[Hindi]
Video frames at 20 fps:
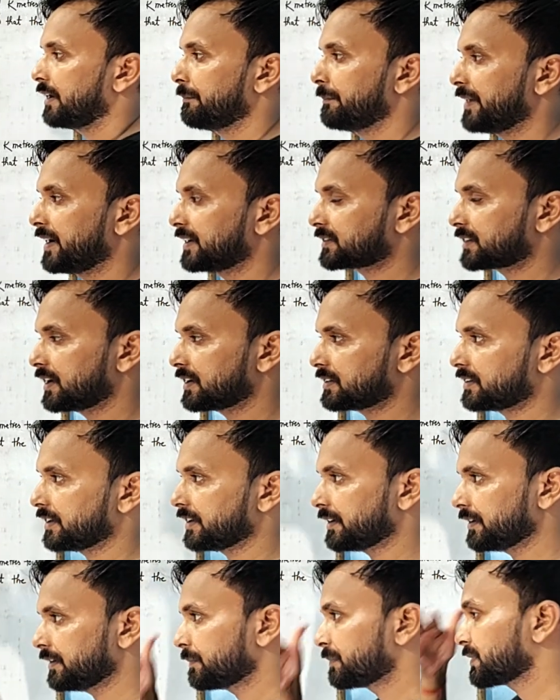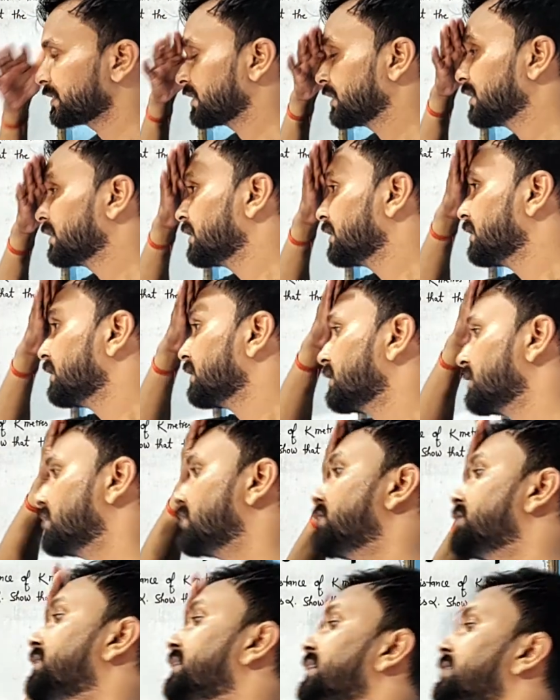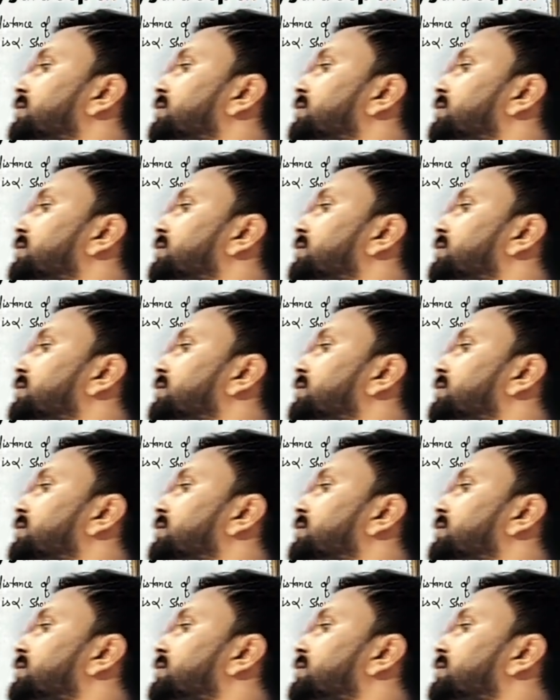हम बात करते हैं और